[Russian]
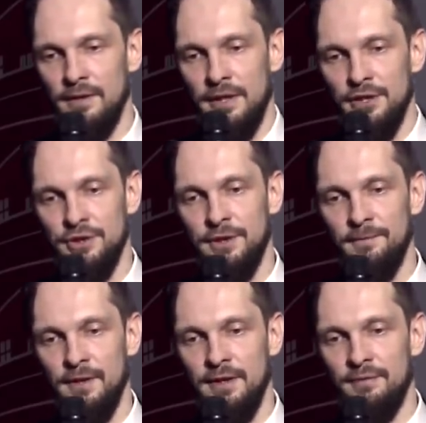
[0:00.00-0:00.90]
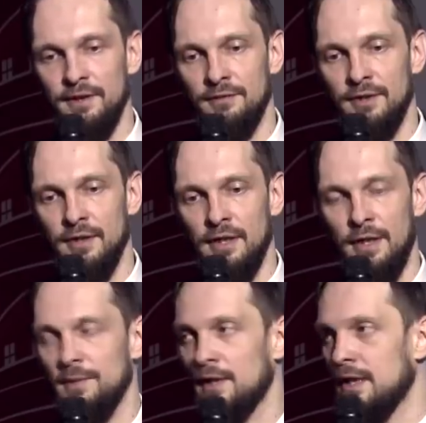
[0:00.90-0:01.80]
конечно, Лавкрафт
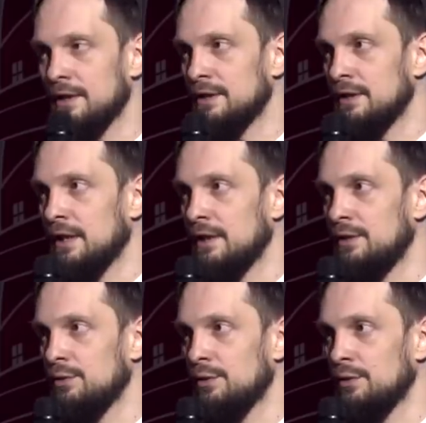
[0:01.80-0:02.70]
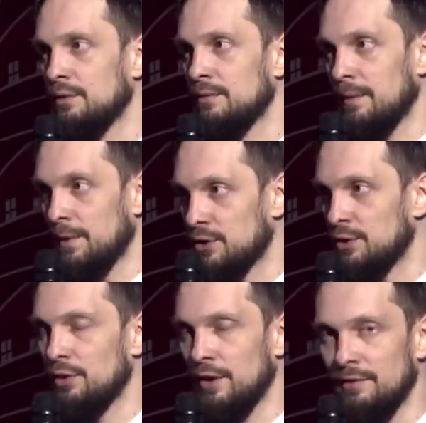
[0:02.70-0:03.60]
опирается на теорию, опять же,
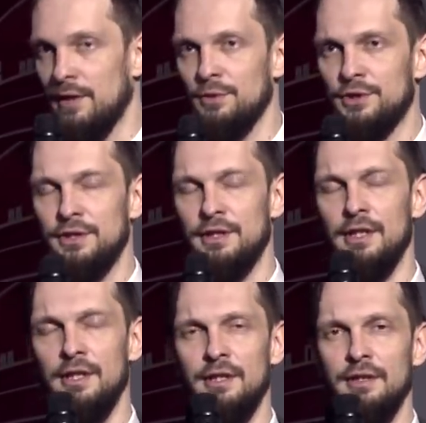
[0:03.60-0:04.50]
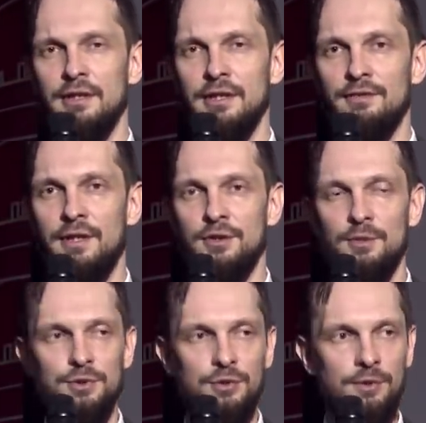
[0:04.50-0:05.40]
эволюции, говоря о
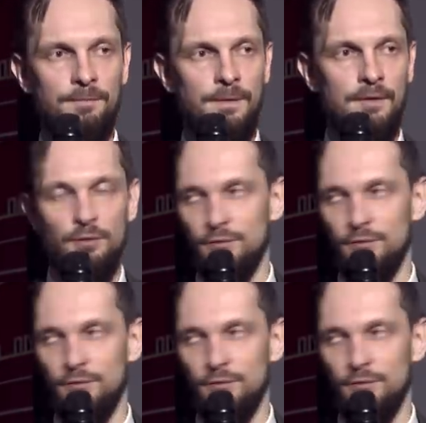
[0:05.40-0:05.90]
том, что, ну,